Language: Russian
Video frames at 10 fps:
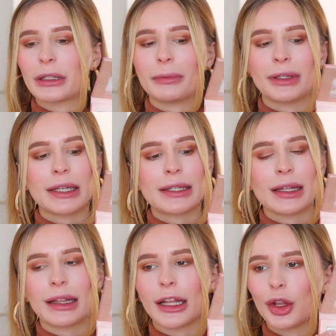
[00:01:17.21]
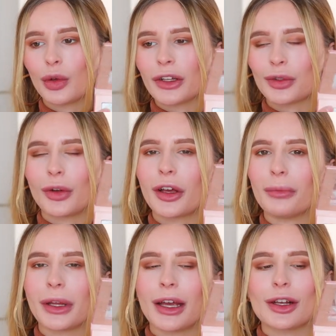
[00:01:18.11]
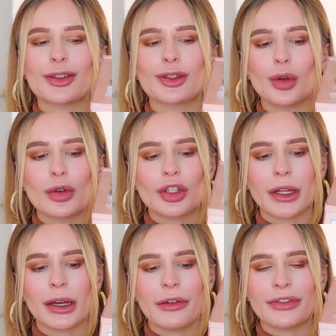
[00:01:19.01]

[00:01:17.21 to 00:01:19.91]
Посмотрите на то, насколько мне сложно